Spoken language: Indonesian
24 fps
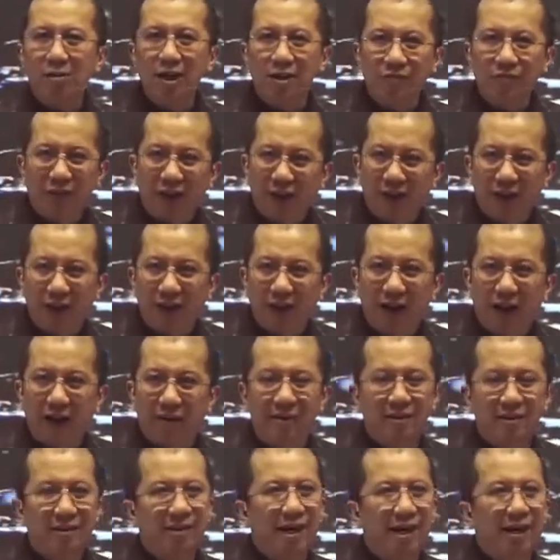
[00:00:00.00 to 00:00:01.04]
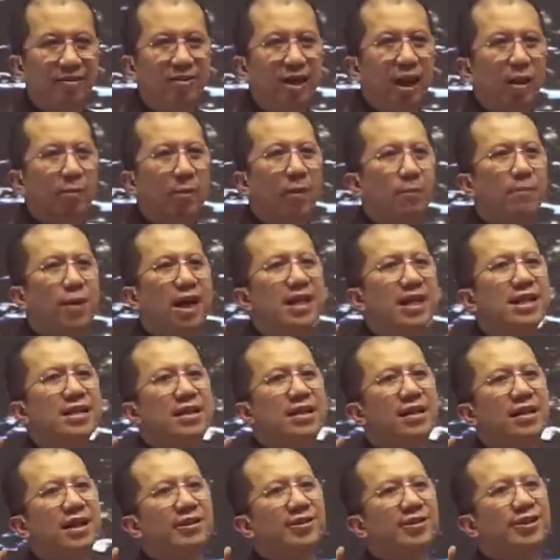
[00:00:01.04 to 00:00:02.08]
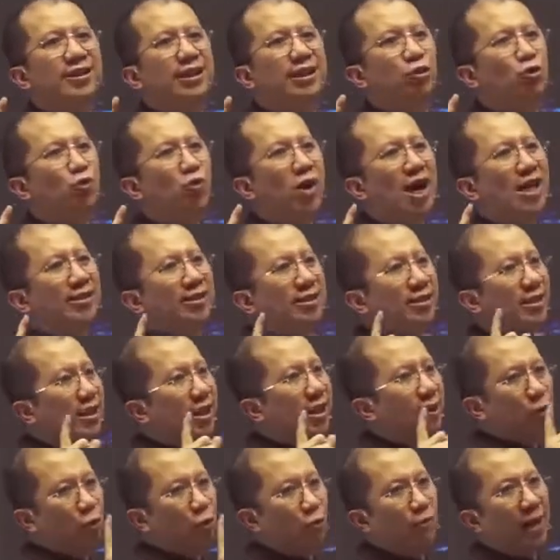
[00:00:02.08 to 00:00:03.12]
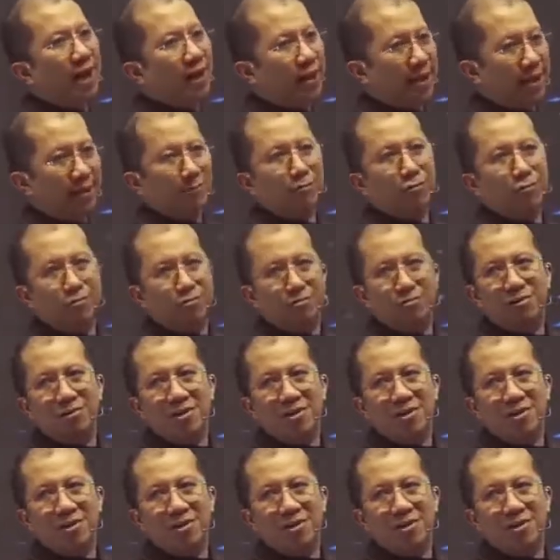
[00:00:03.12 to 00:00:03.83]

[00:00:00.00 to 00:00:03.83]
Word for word: yang tertekan, Natal membalikkan situasi itu bagimu.